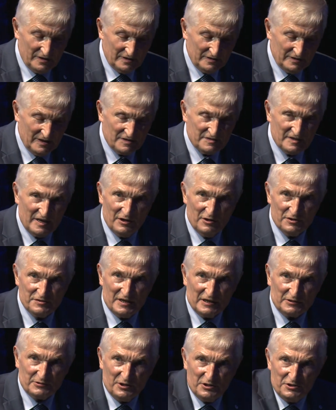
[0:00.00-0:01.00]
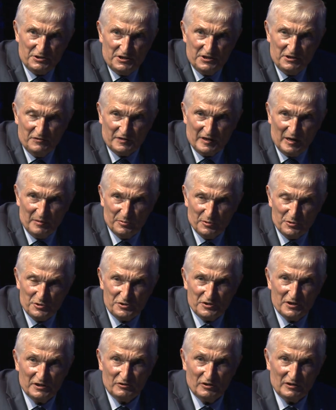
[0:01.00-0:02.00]
na zająca, który siedzi w
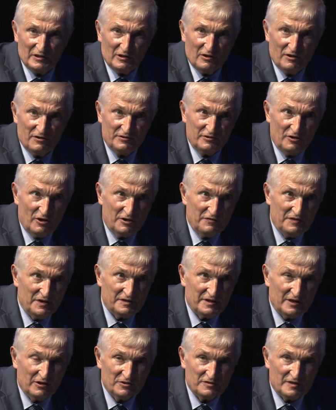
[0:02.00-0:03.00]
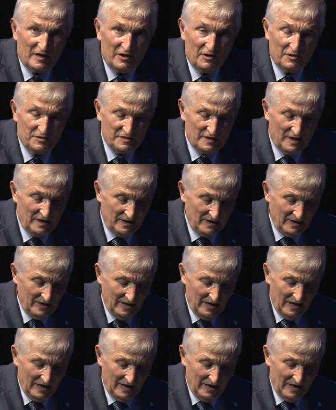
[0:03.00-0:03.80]
kapuście, to tylko dorwie tego zająca,